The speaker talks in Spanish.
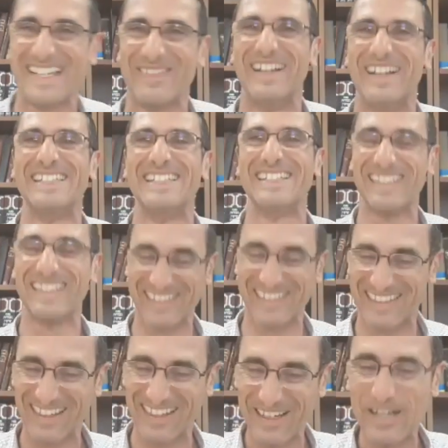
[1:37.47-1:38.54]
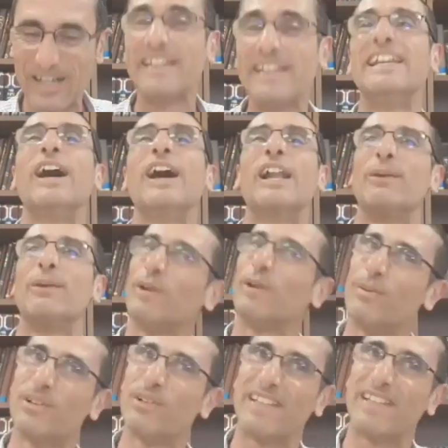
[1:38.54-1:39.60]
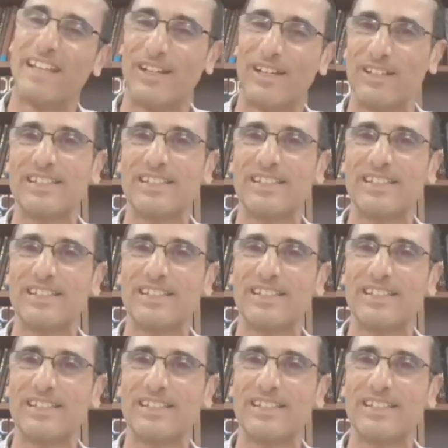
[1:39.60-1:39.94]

el chistecito. Y ahora nos ponemos serios.